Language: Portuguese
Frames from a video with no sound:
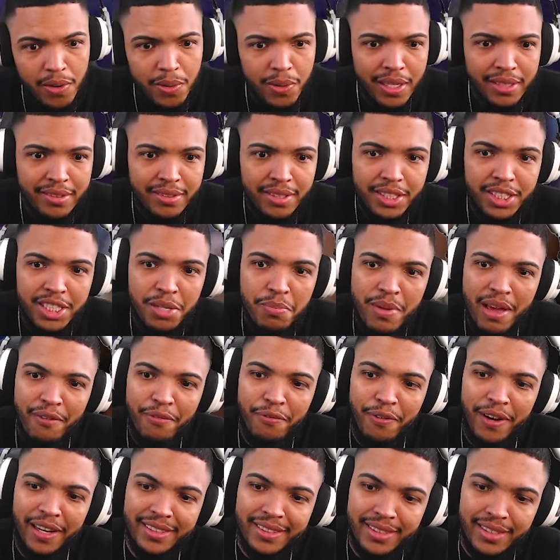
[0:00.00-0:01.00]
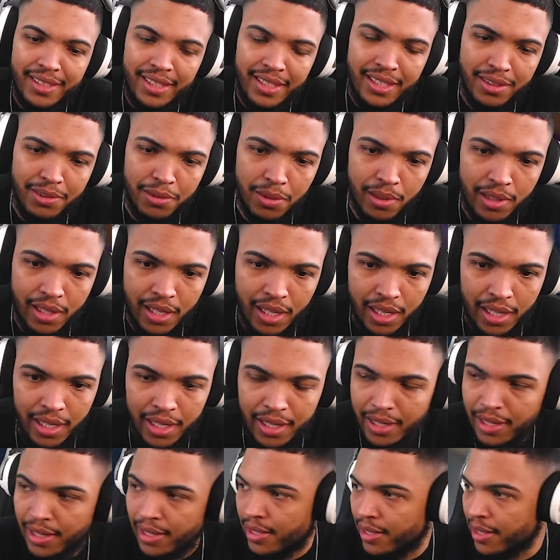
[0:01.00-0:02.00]
Olha o que esse time ia fazendo,
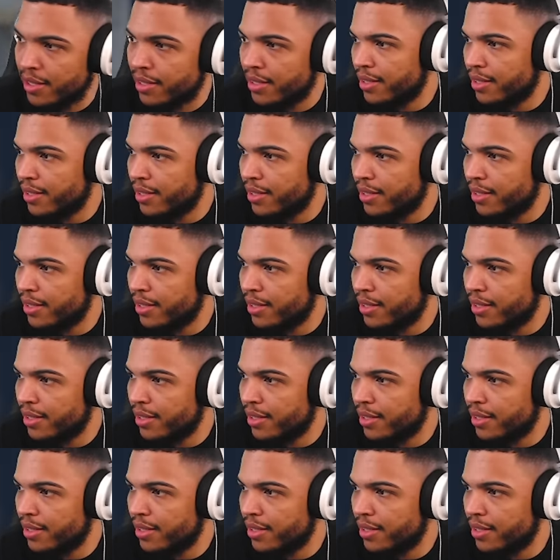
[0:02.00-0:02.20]
cara!